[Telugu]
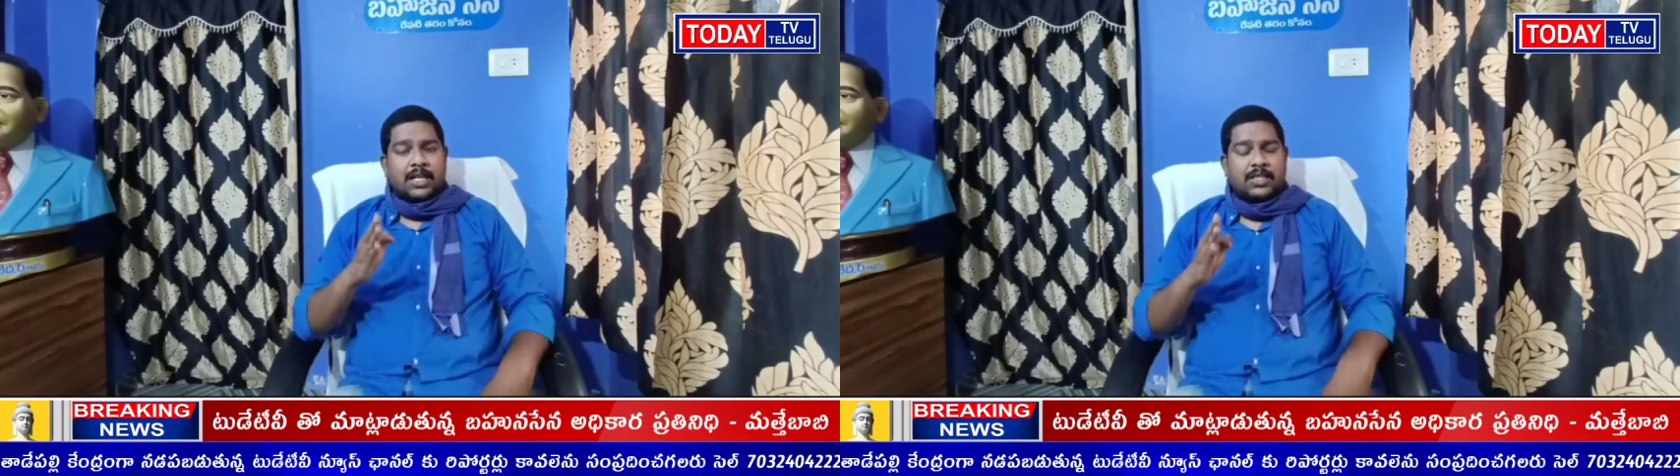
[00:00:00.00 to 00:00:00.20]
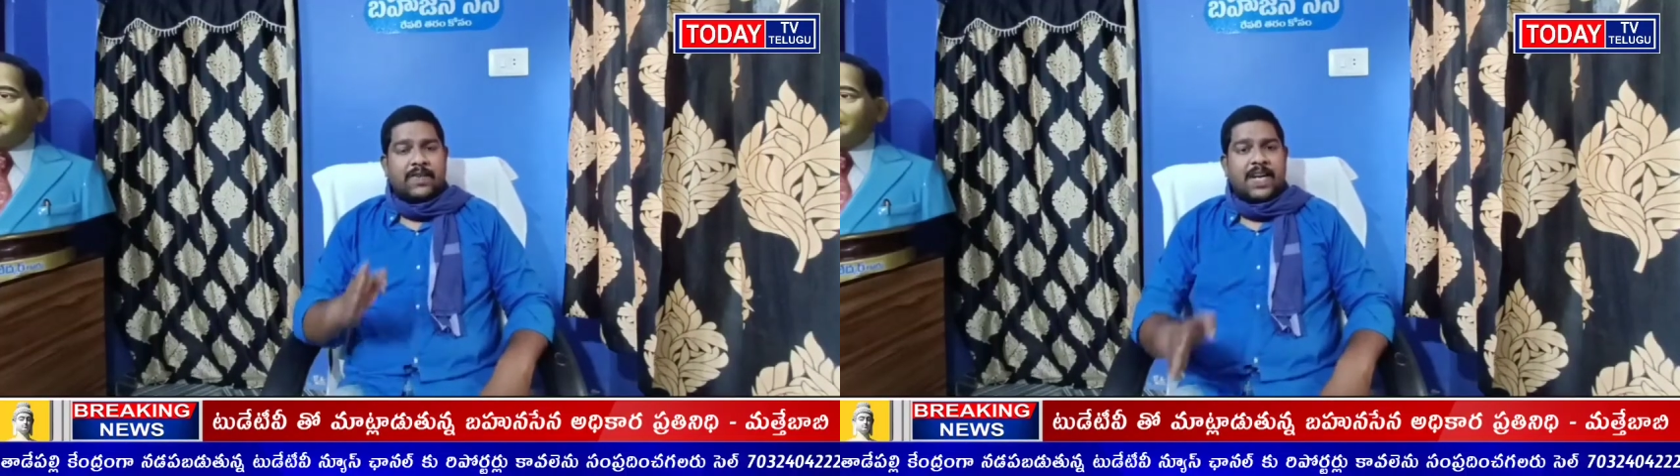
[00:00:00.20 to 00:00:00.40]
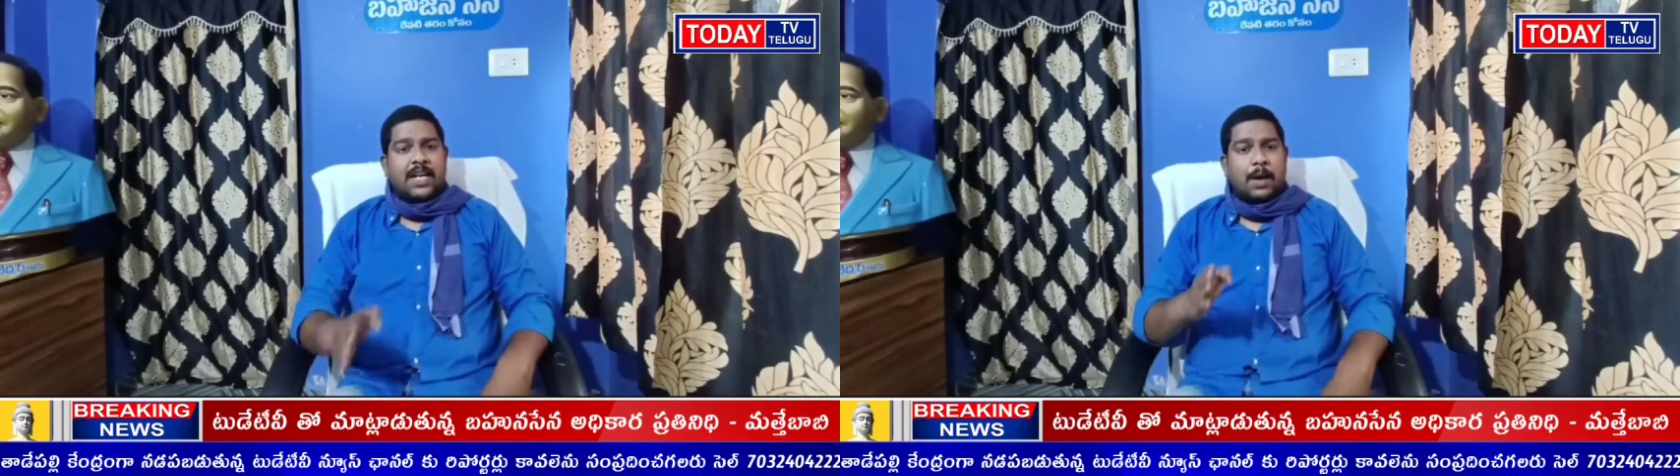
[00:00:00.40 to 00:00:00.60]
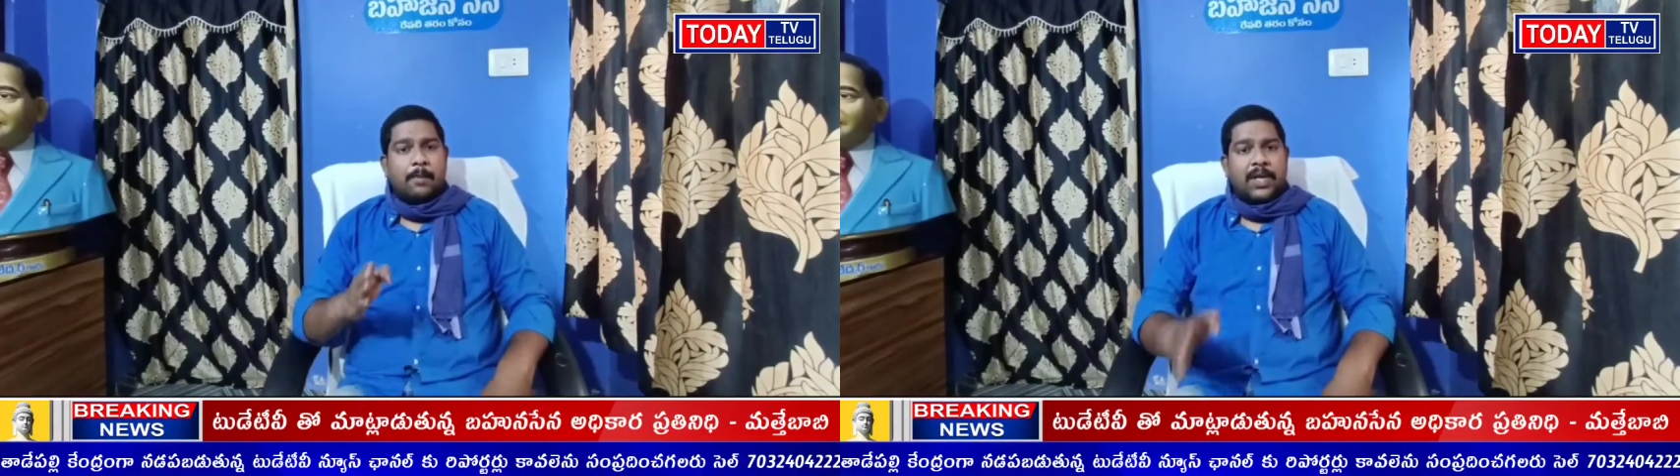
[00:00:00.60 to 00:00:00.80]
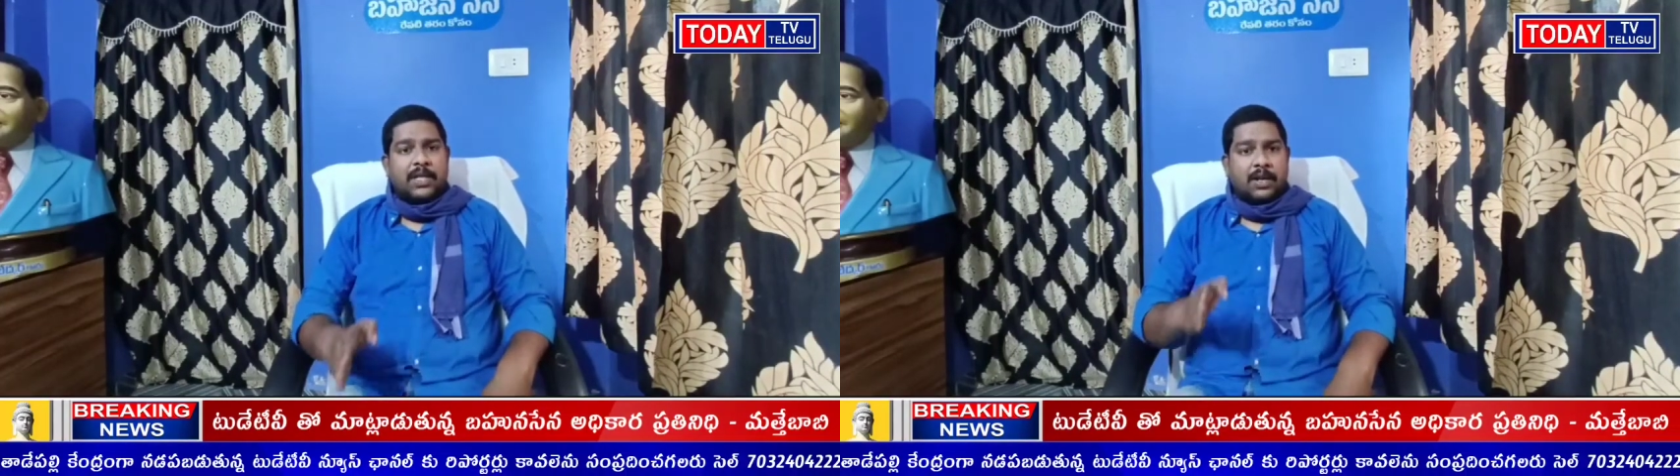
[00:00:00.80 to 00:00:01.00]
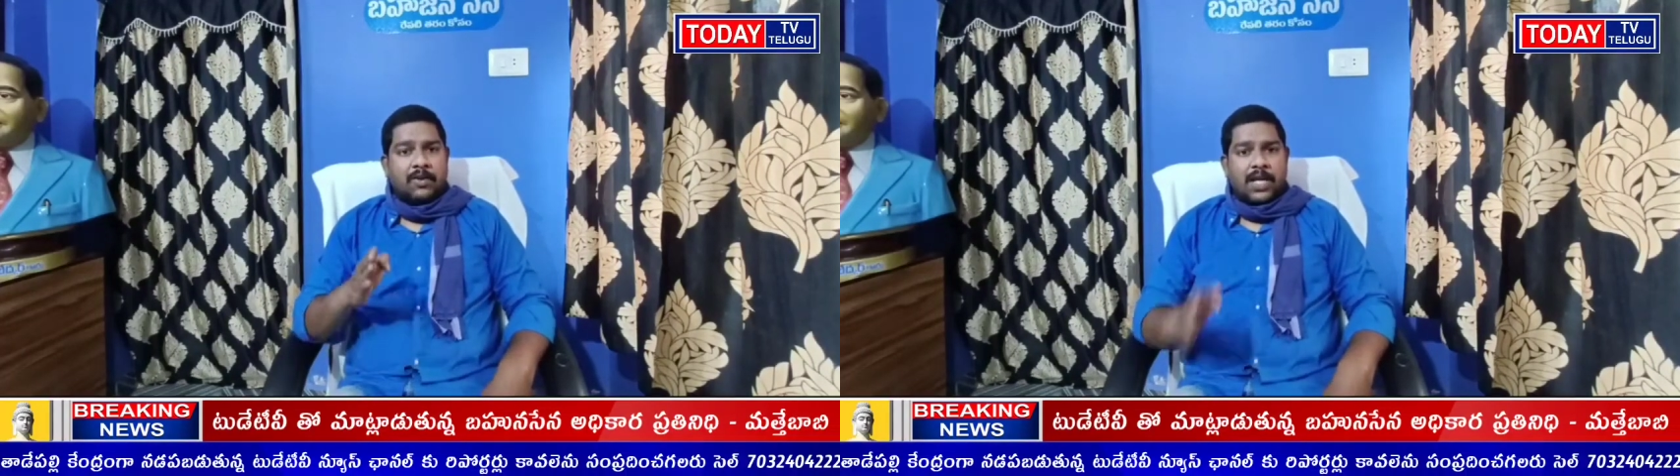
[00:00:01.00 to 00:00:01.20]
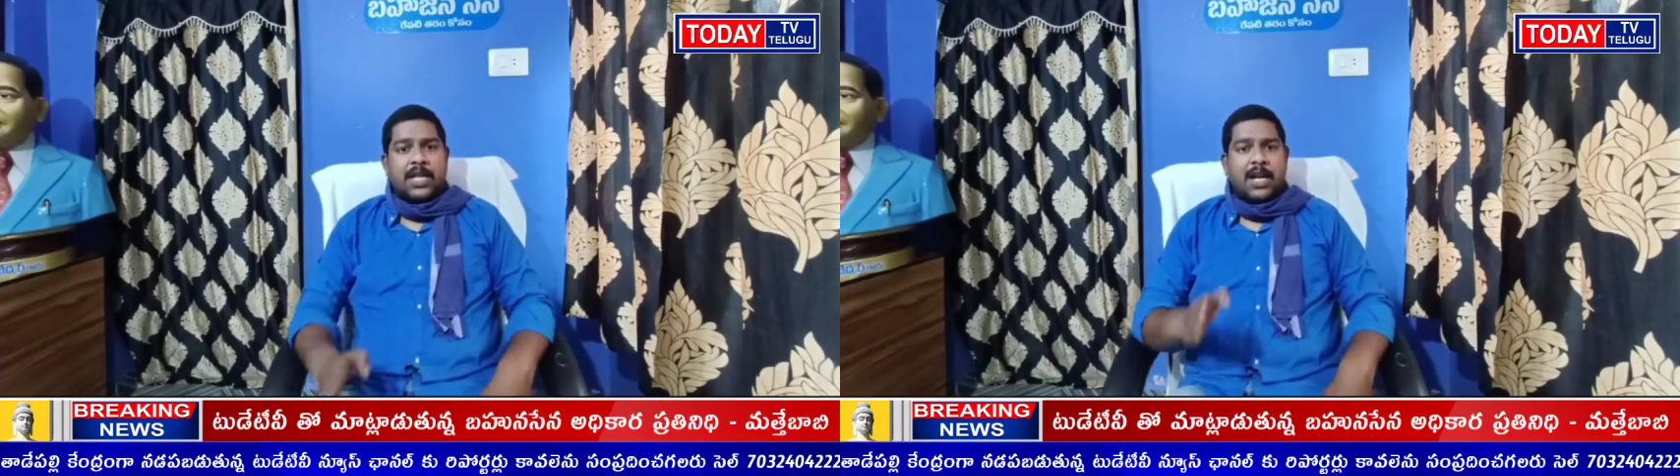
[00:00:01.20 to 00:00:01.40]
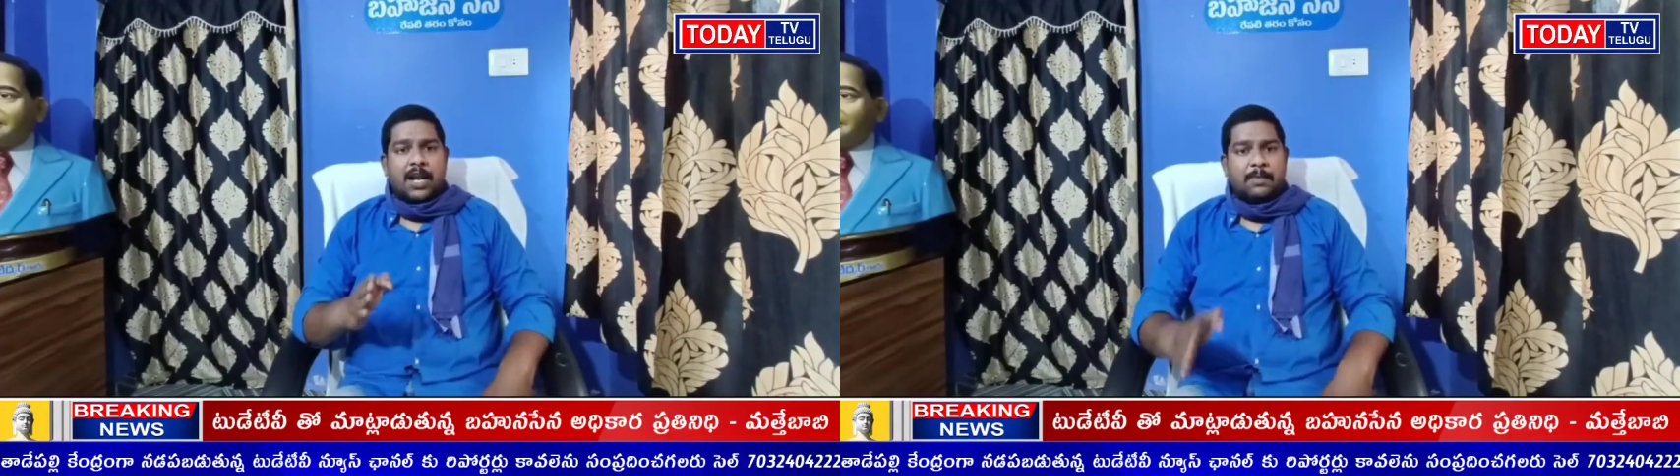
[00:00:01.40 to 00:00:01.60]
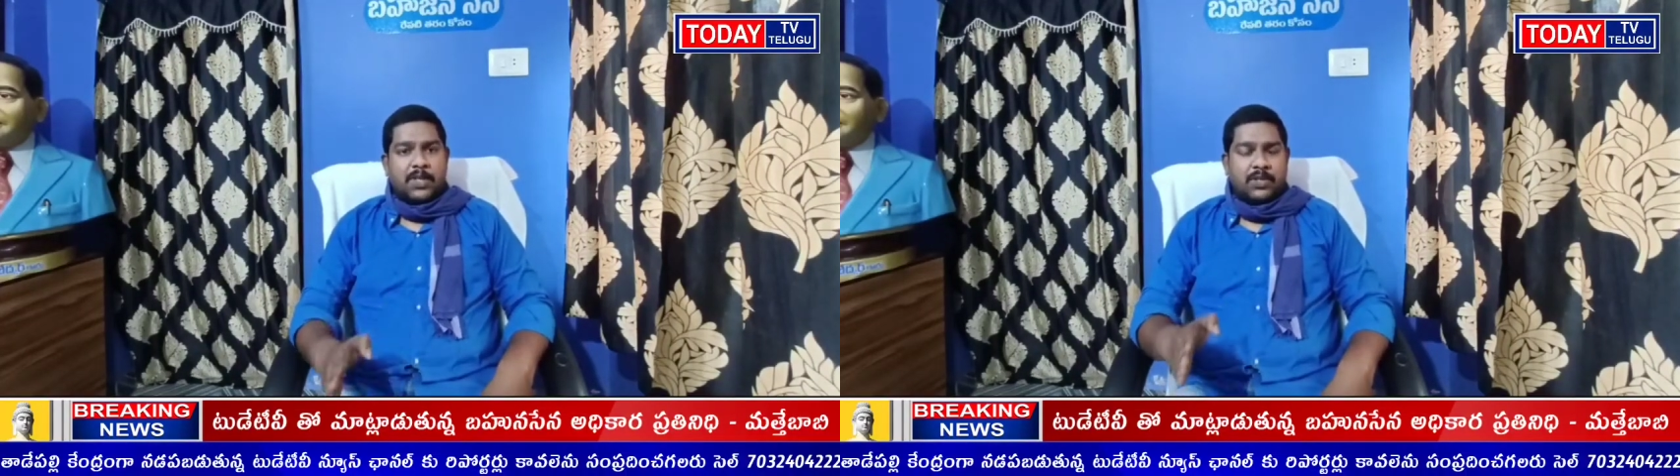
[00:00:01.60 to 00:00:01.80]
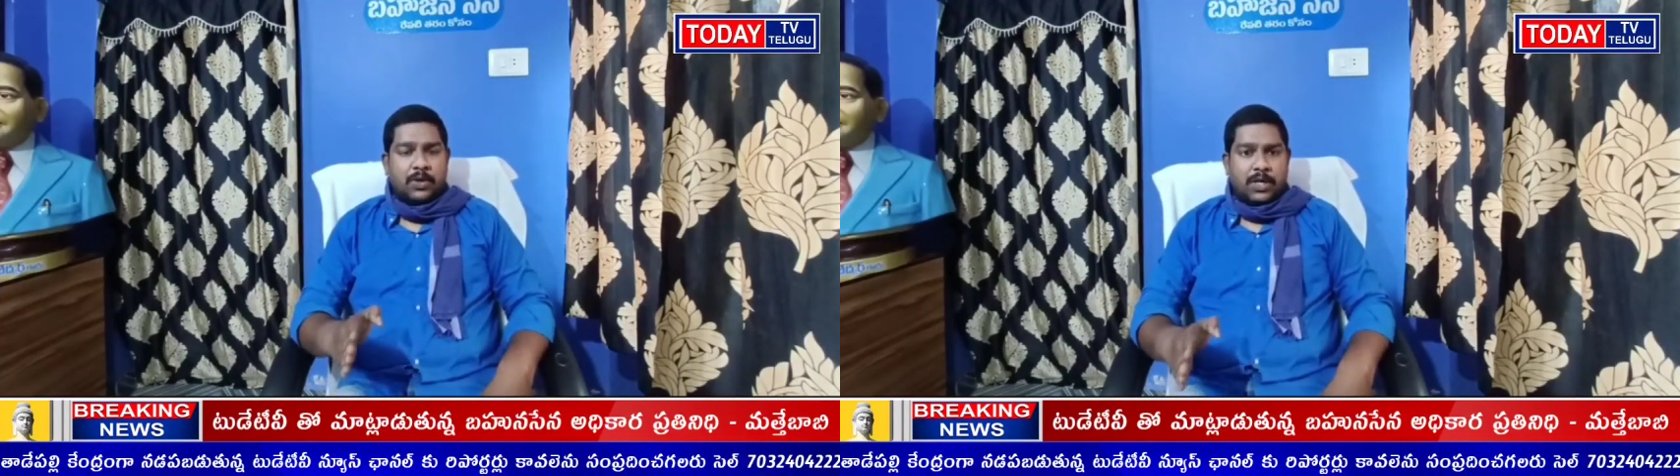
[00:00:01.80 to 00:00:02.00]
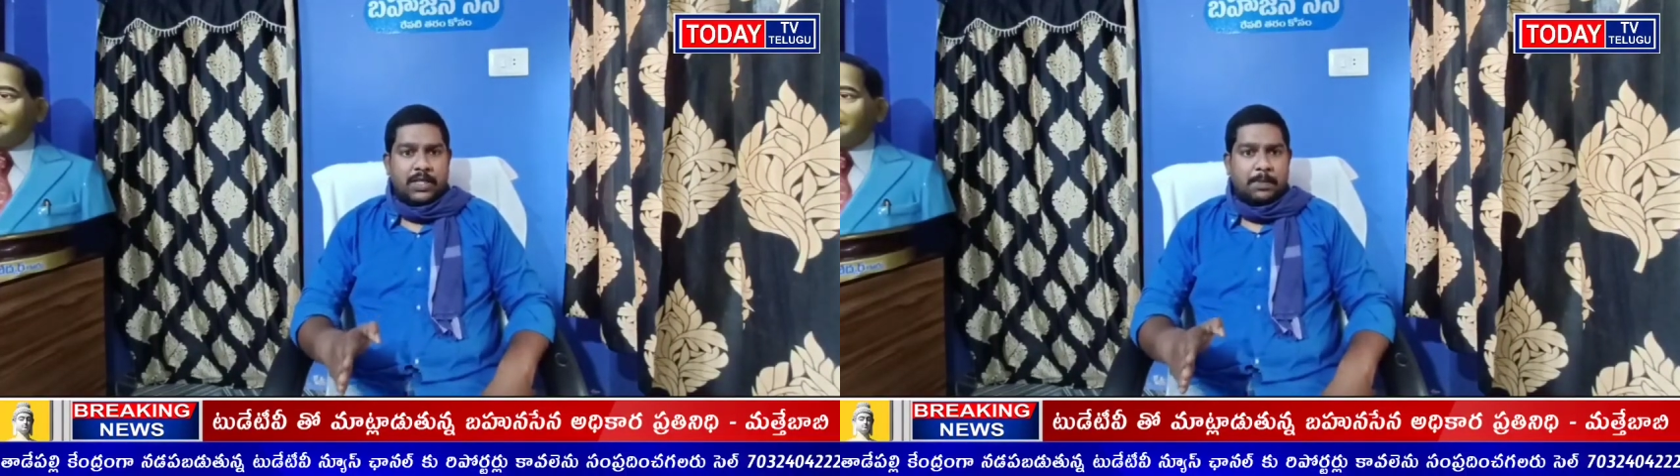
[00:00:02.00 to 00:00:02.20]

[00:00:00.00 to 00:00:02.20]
నిజమైన అంబేద్కర్ వాదే అని అనిపించుకోవాలని